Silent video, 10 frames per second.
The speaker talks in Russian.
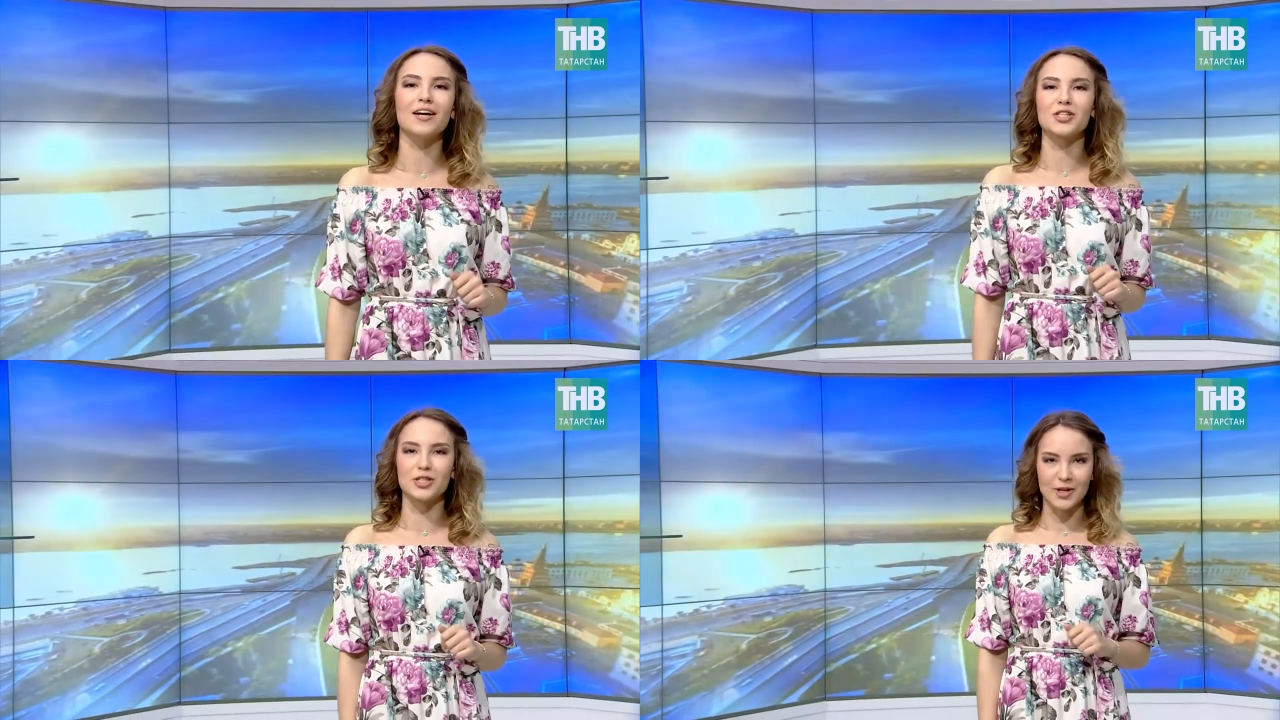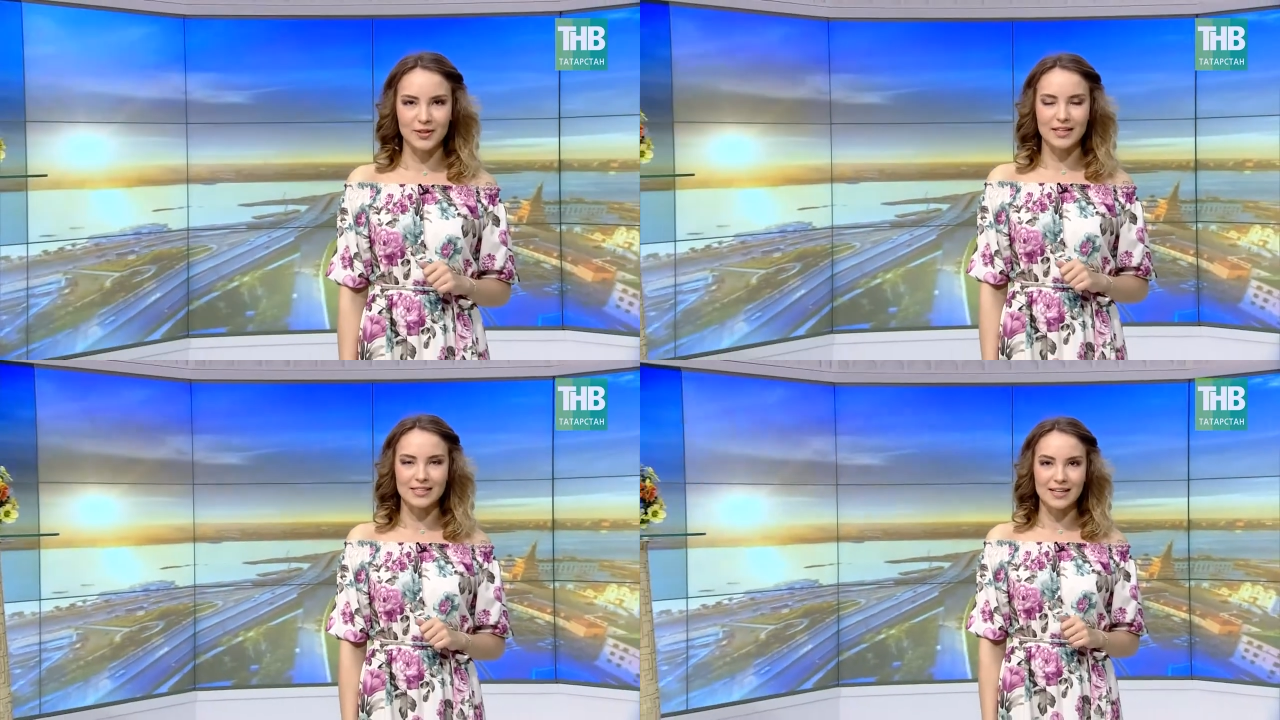ожидают
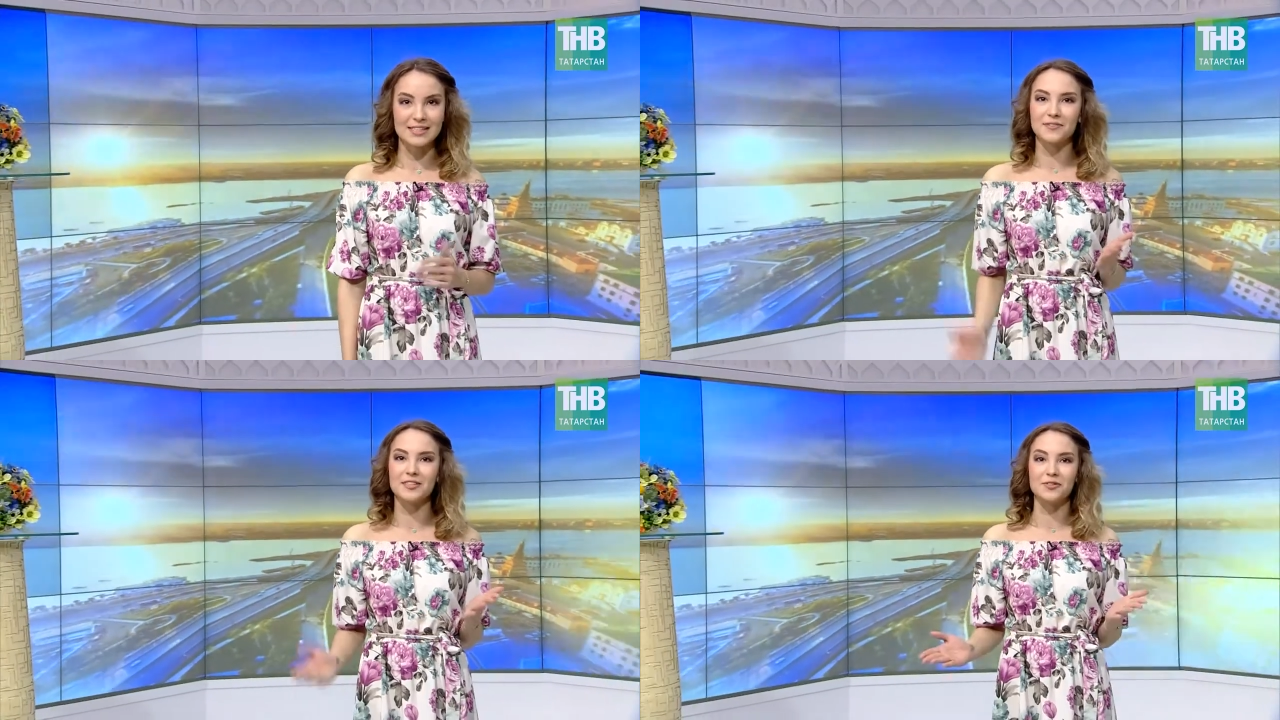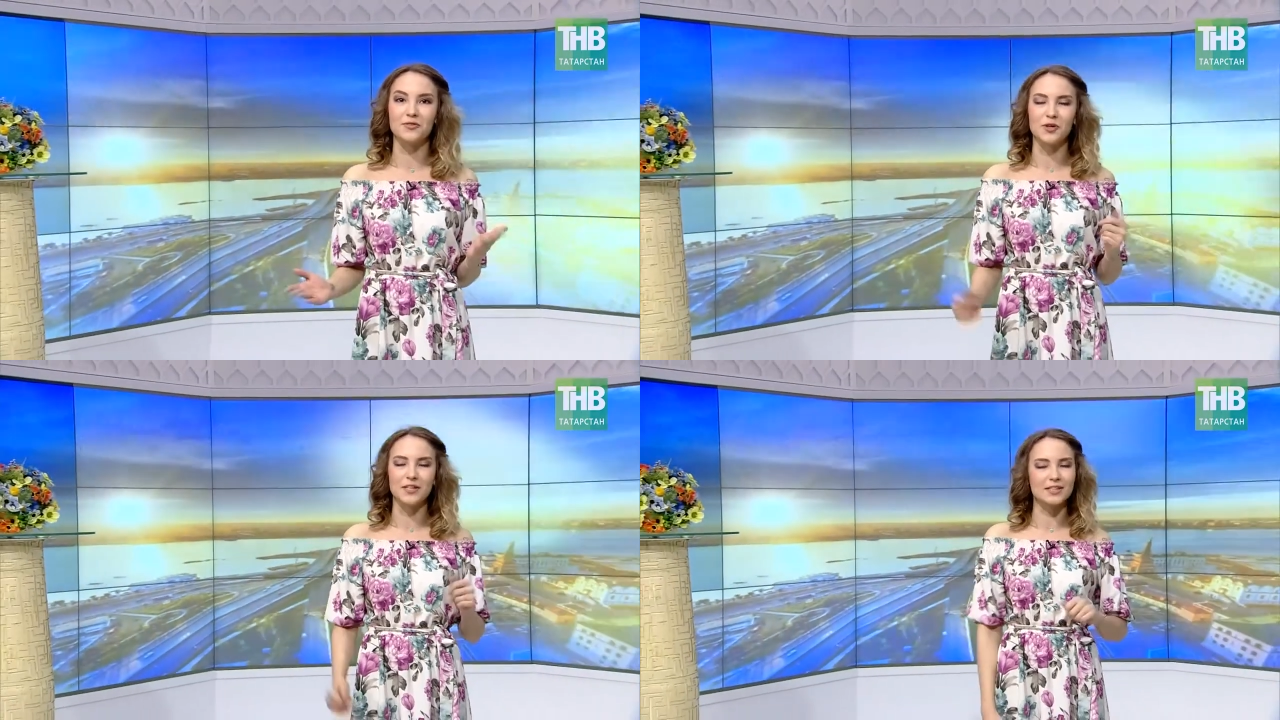казанцев
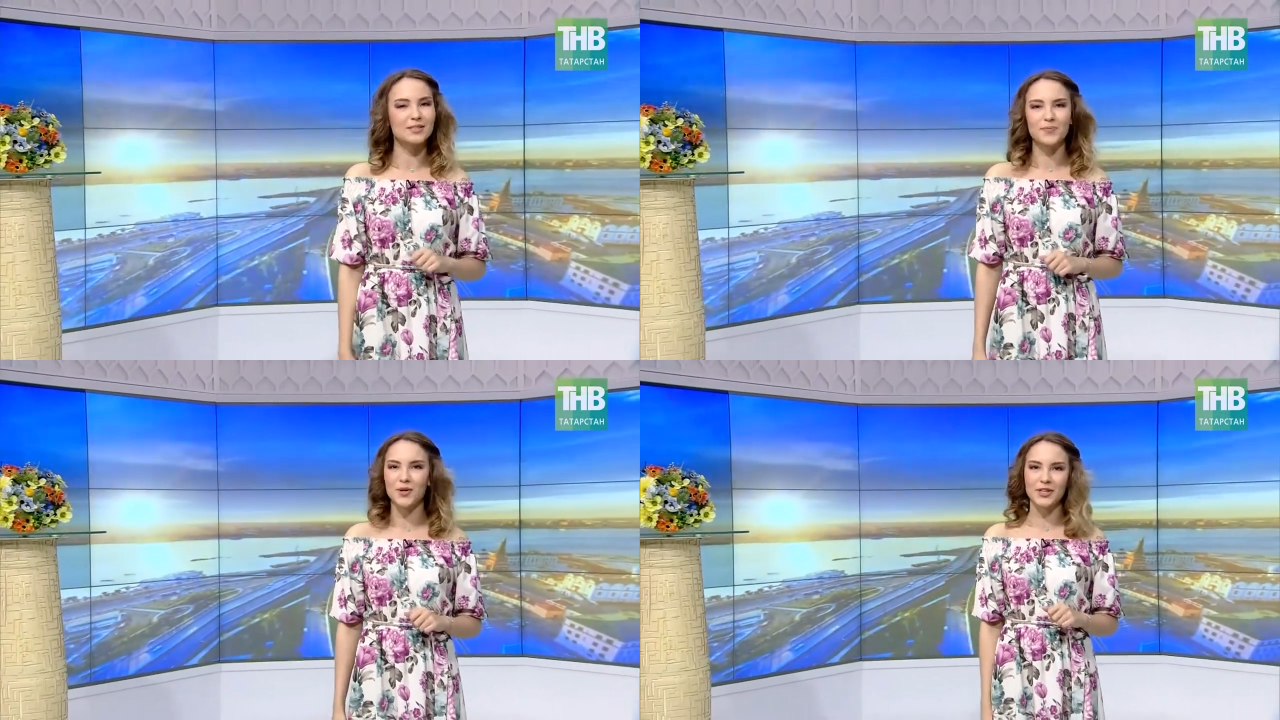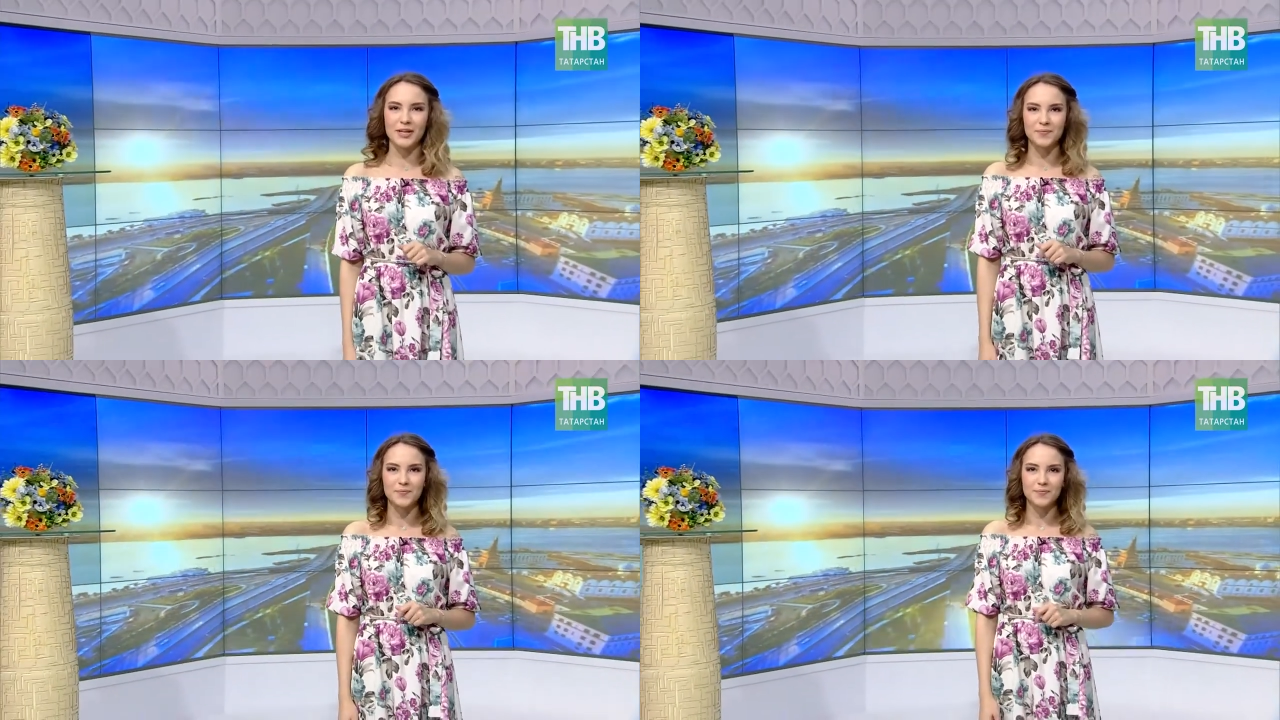сегодня. Смотрим!